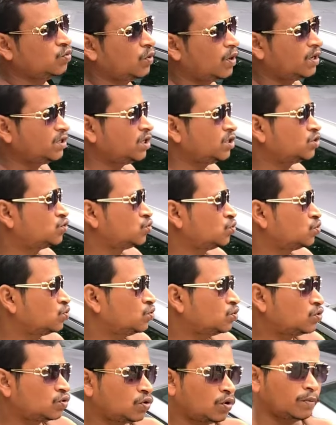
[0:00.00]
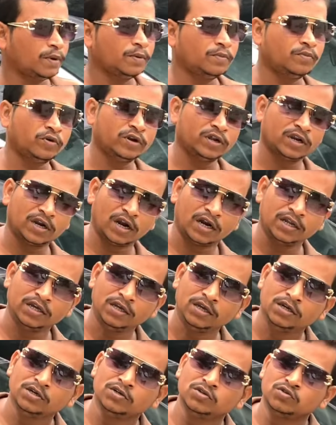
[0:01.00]
দু হাজার নভেম্বরের গাড়ি
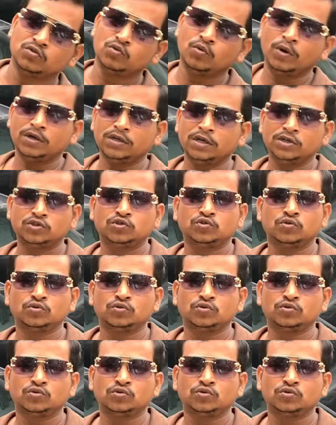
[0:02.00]
দু হাজার